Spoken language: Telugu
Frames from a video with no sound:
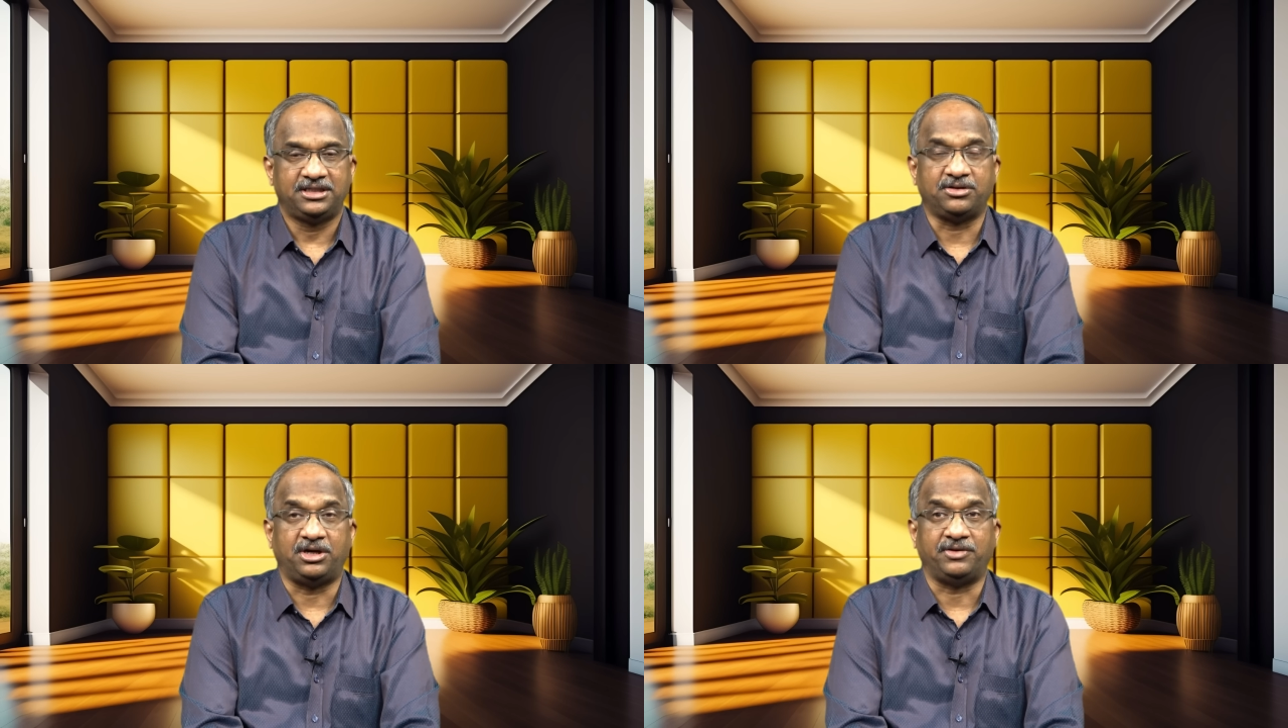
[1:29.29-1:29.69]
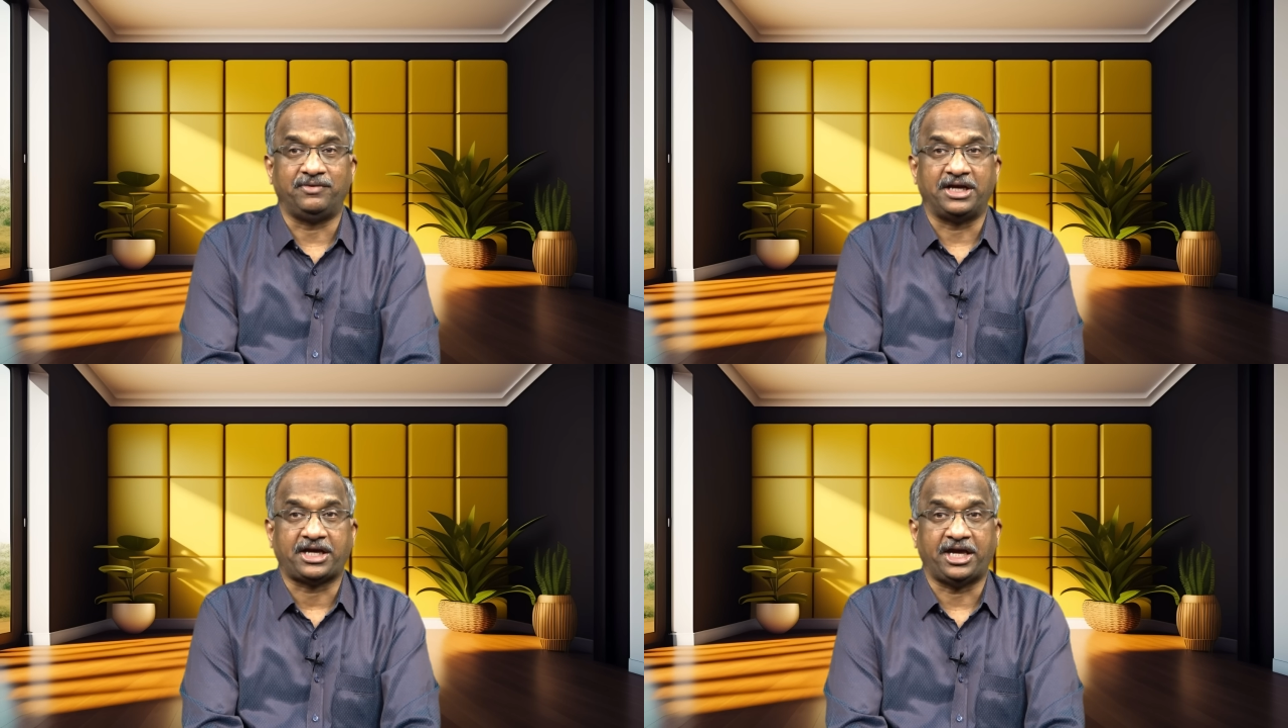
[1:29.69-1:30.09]
సో
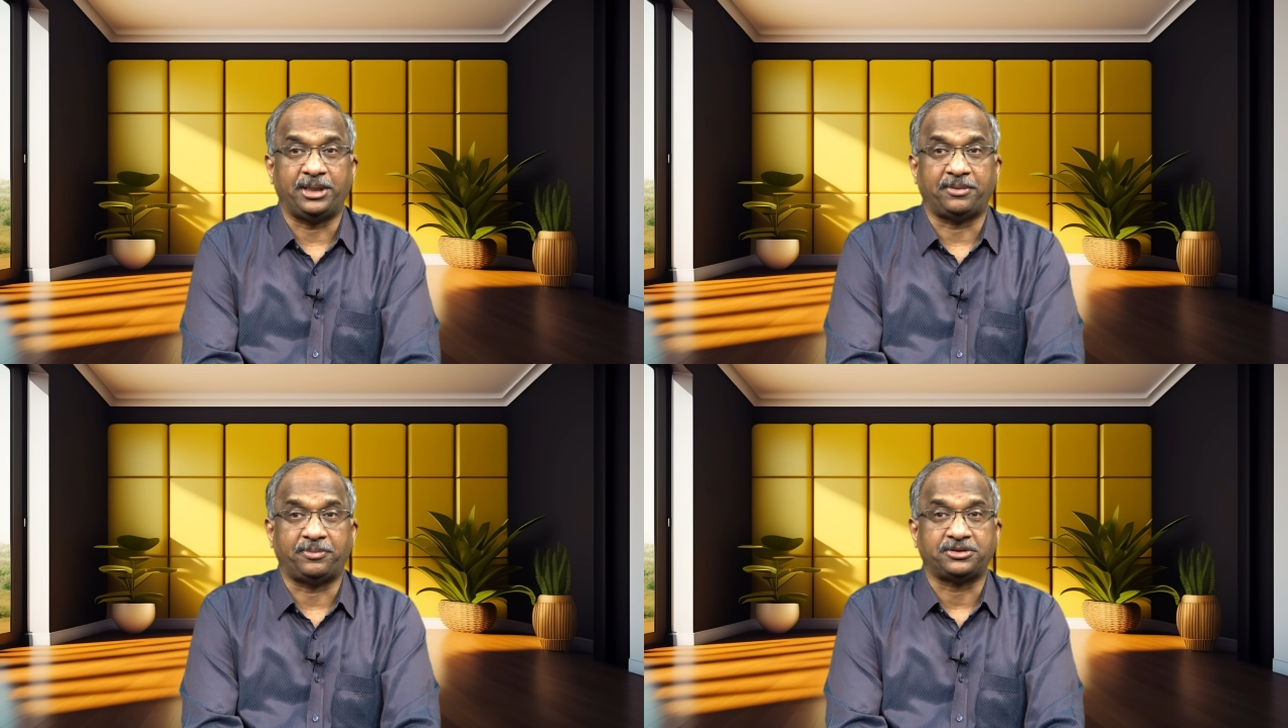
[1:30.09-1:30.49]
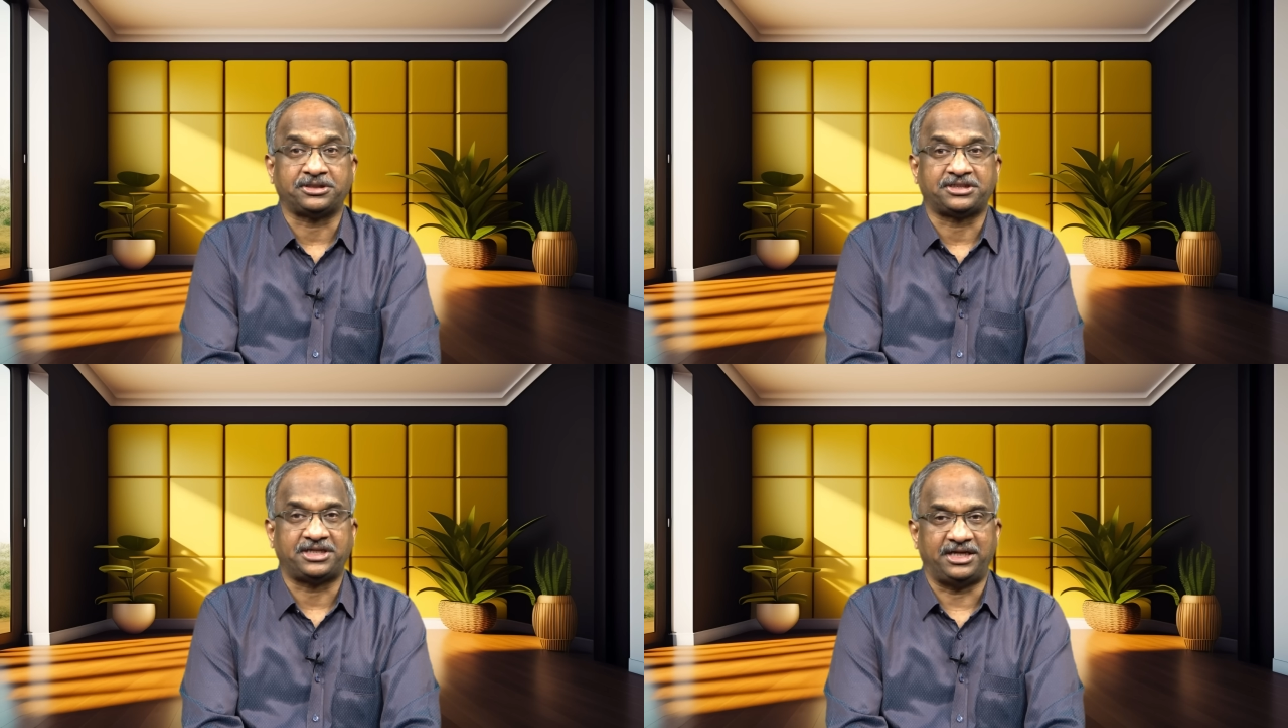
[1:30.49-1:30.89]
అందువల్ల కేంద్ర
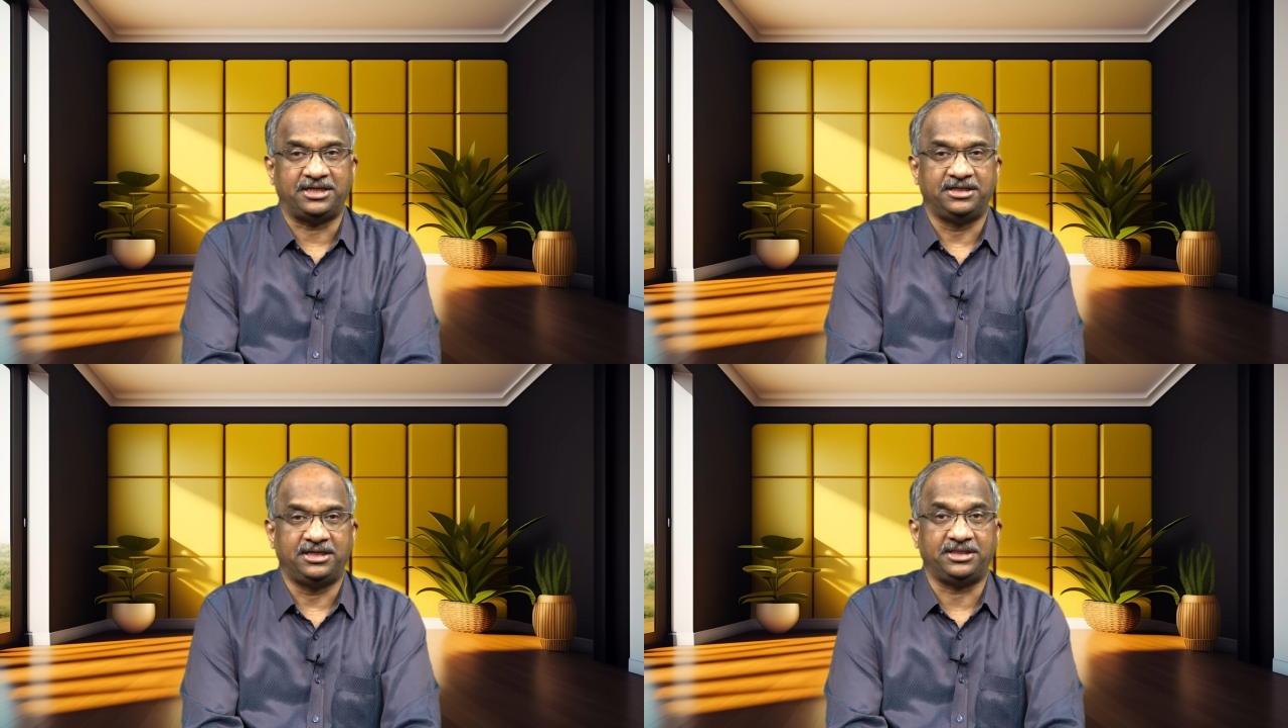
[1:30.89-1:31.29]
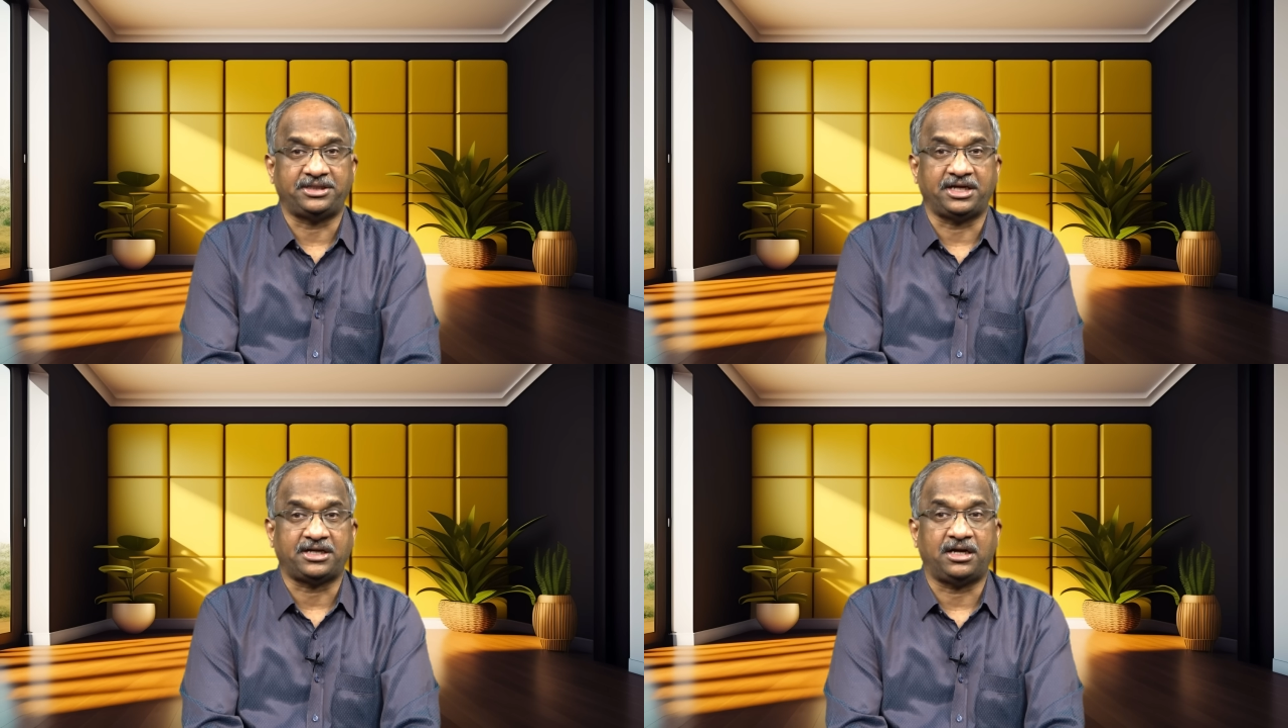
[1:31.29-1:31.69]
ప్రభుత్వ స్టాండ్
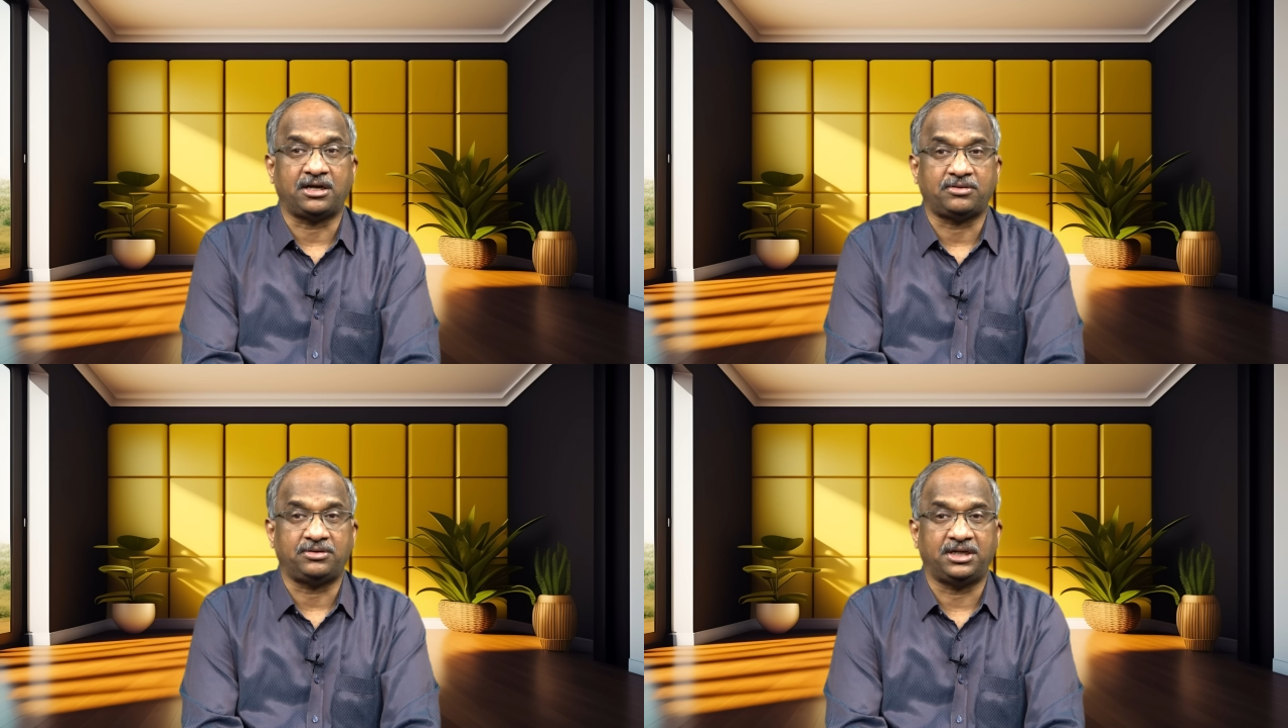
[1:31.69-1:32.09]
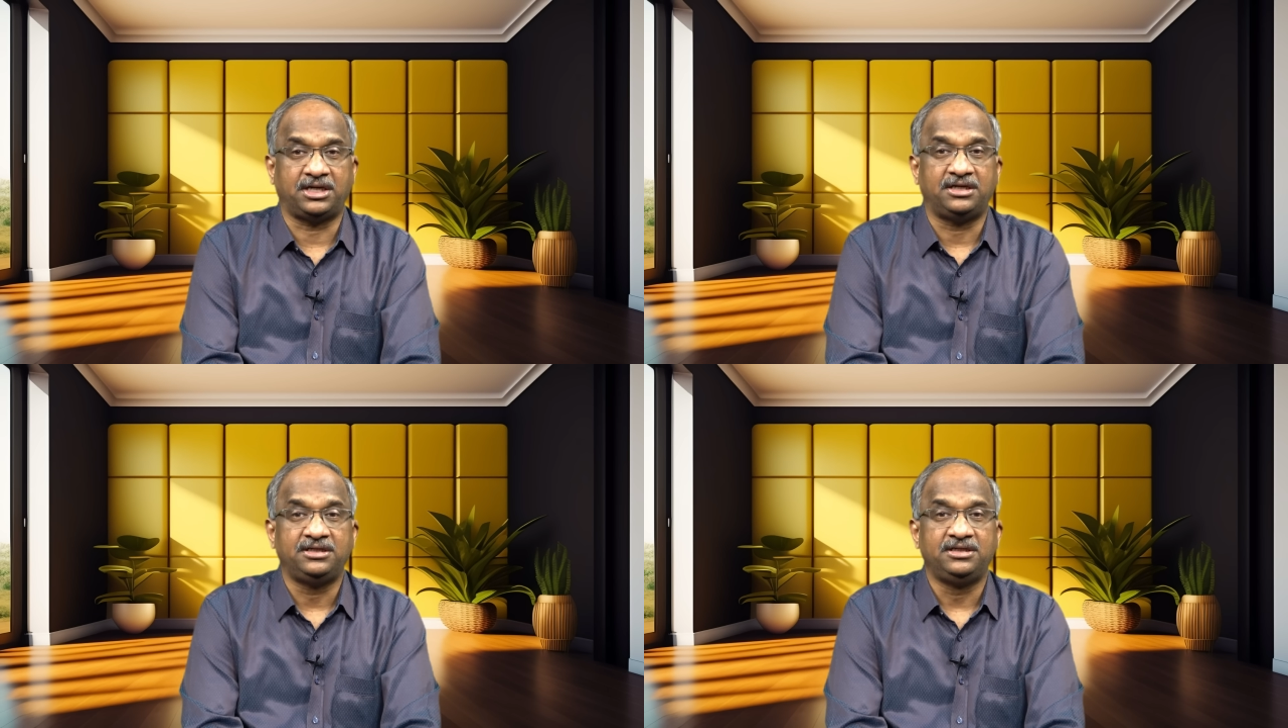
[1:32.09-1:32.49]
అంతేకాకుండా